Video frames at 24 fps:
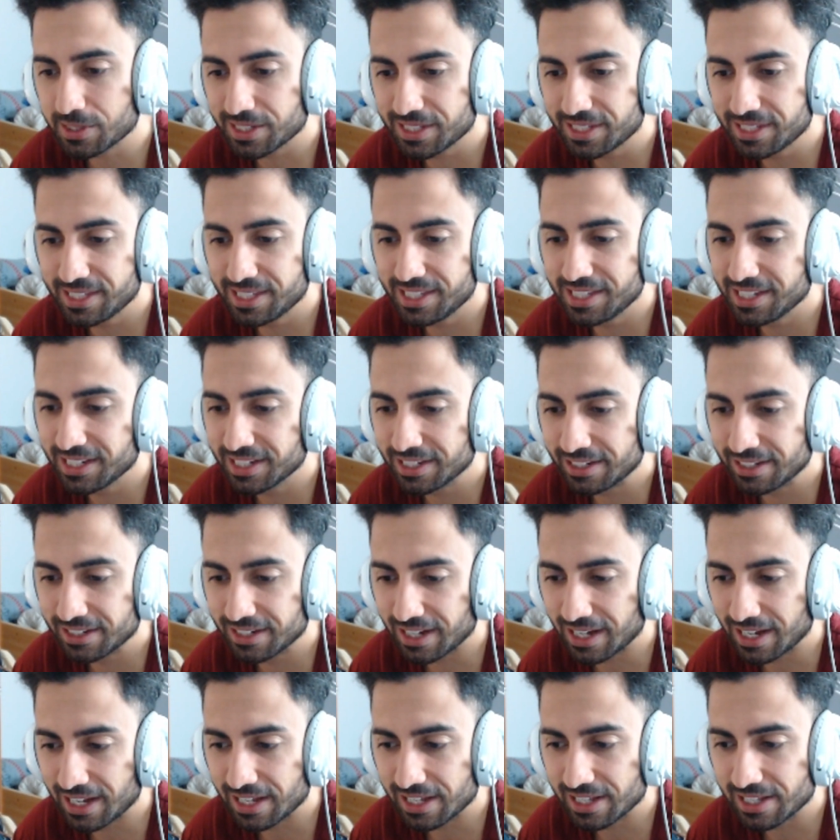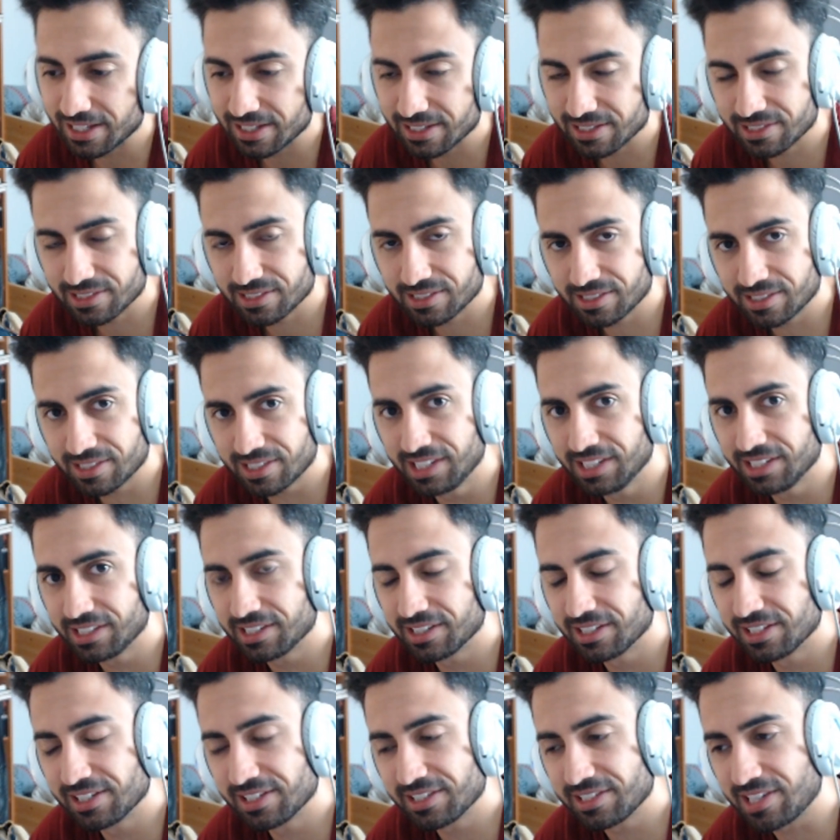hier als
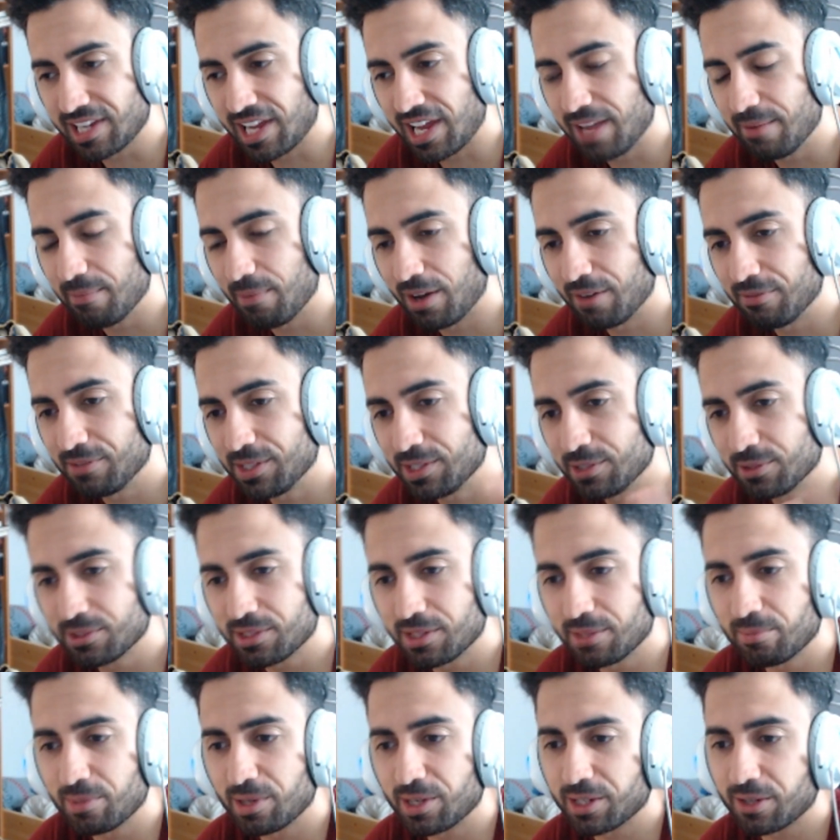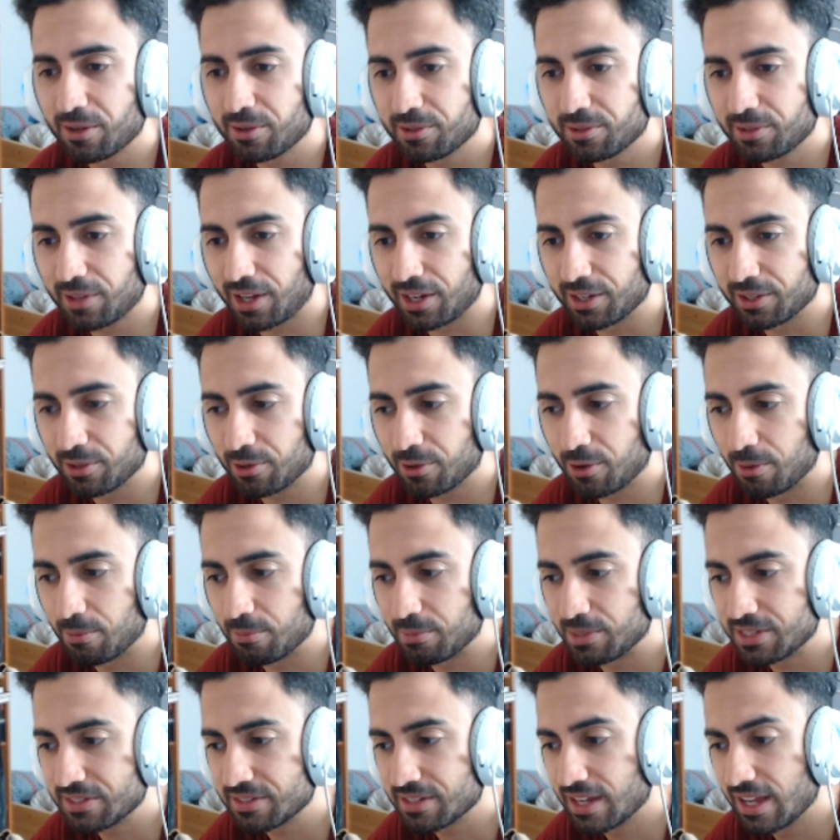Titel, Thema, Videothema drangekommen
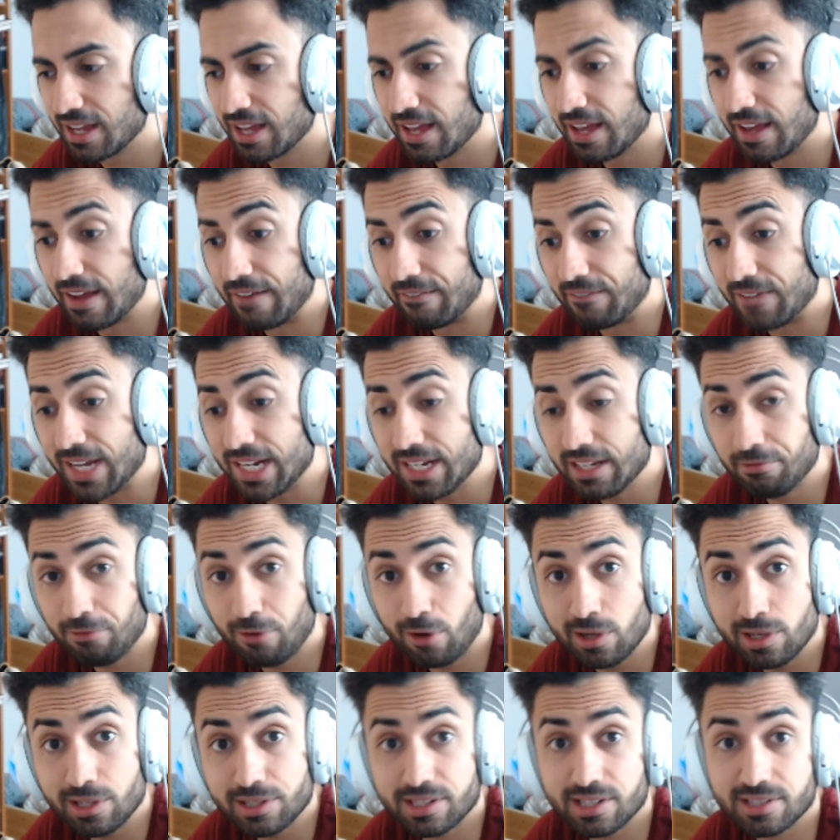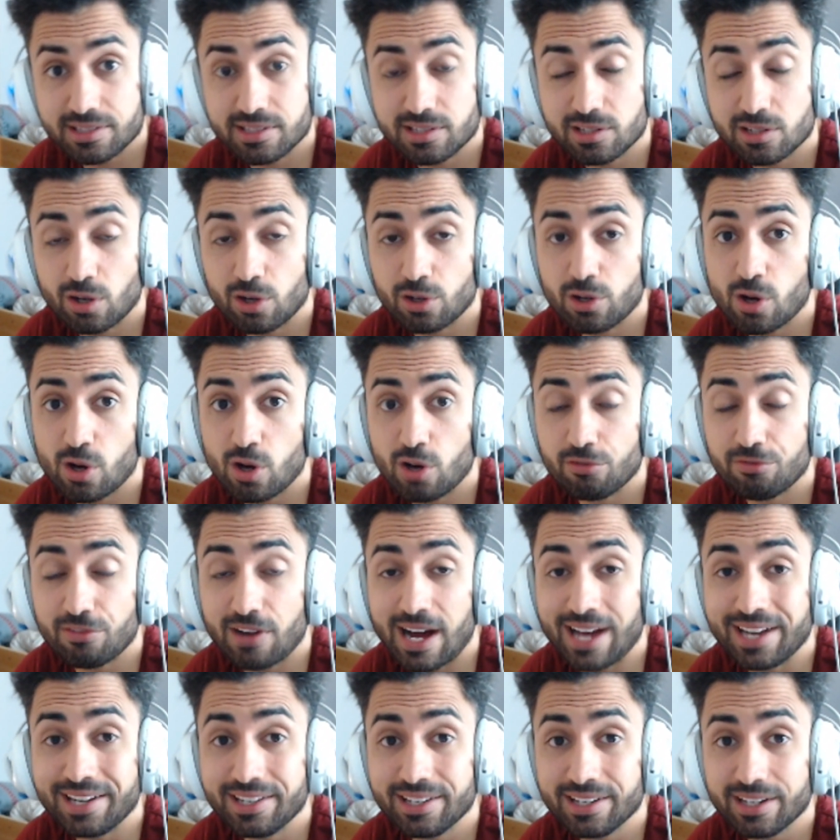ist. Wenn ihr wollt, dass ich auch noch auf
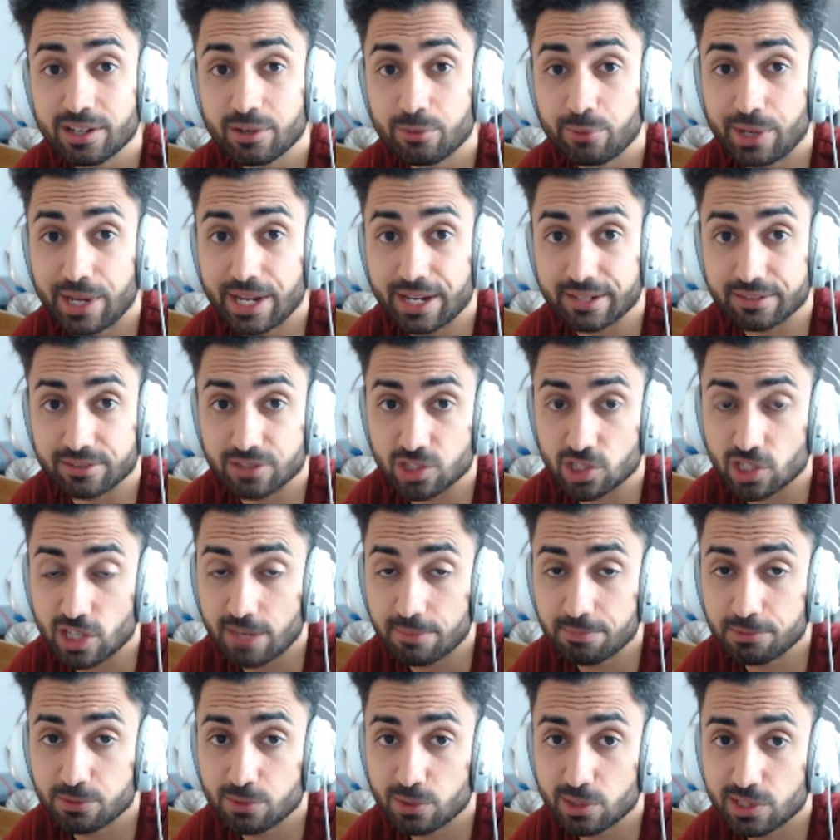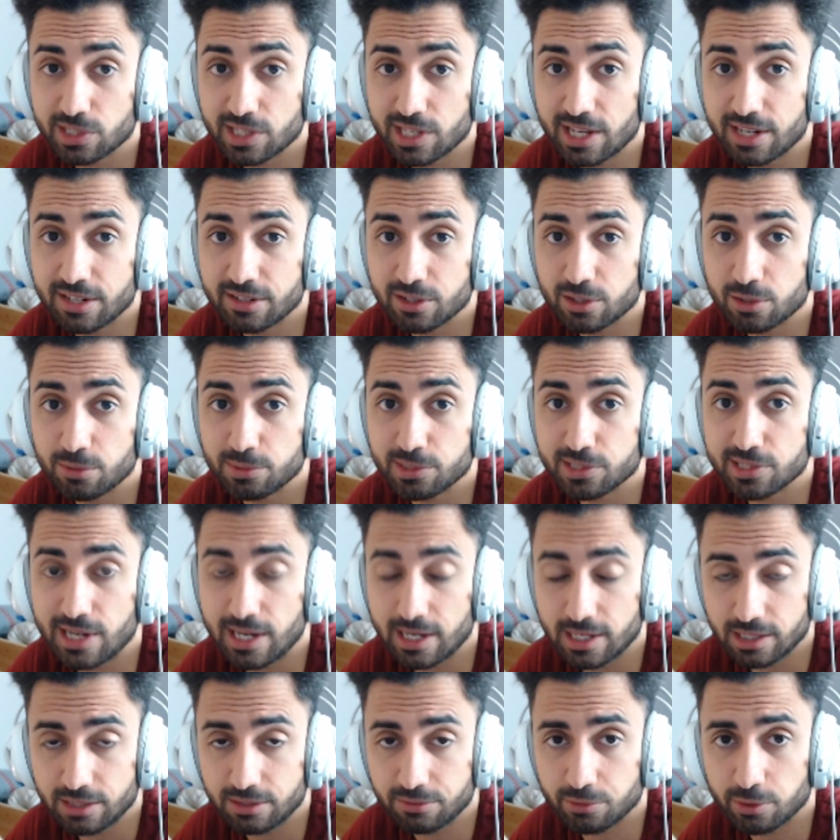andere Reactor, schreibt es wirklich gerne in die
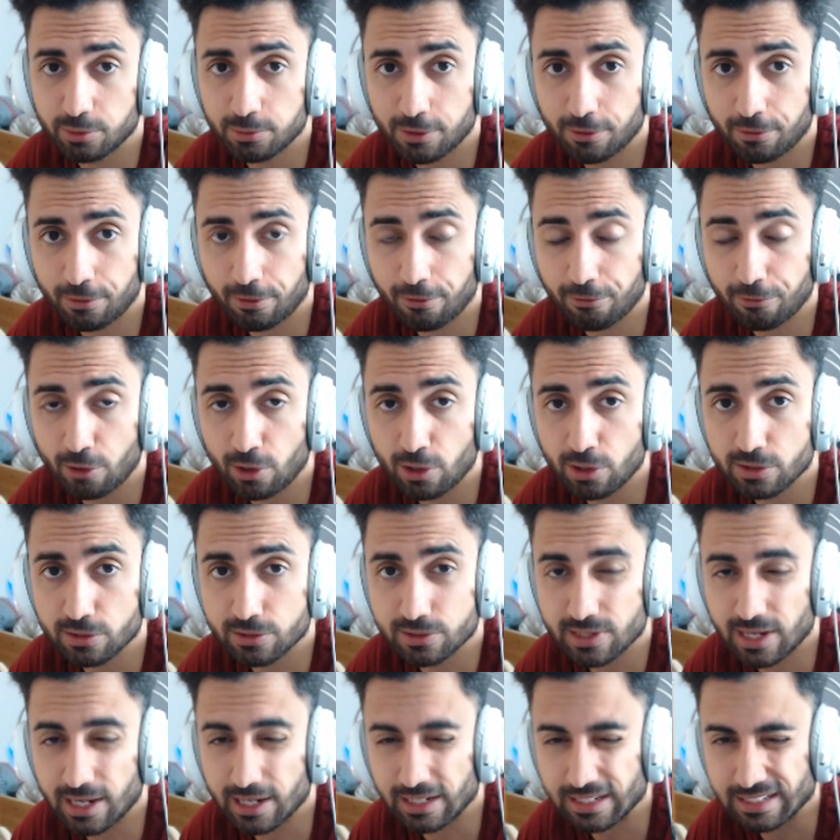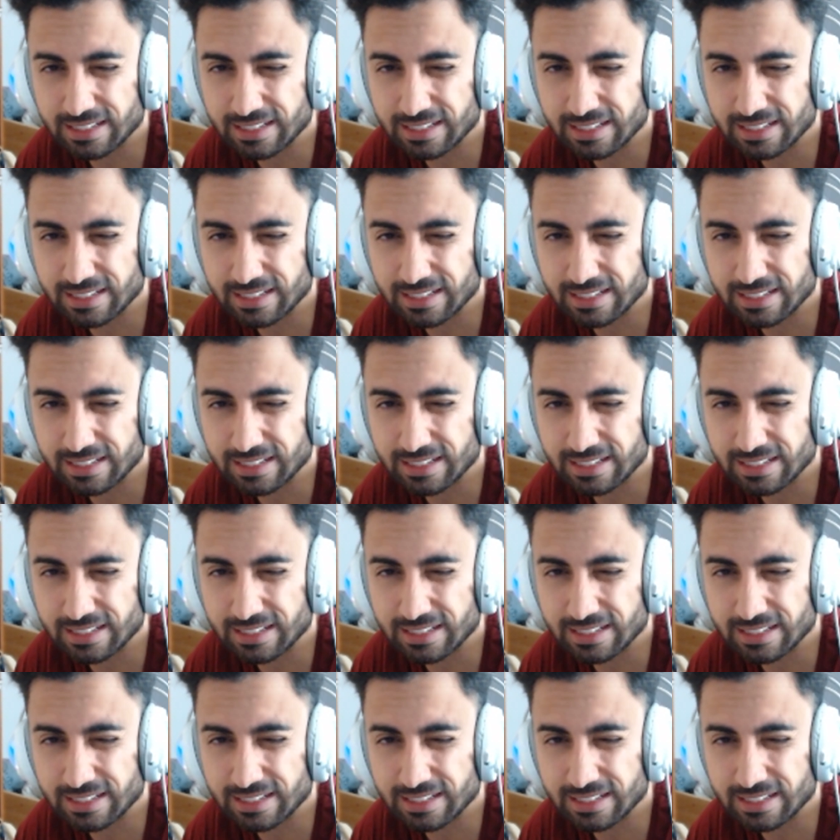Kommentare. Würde mich auf jeden Fall freuen und sage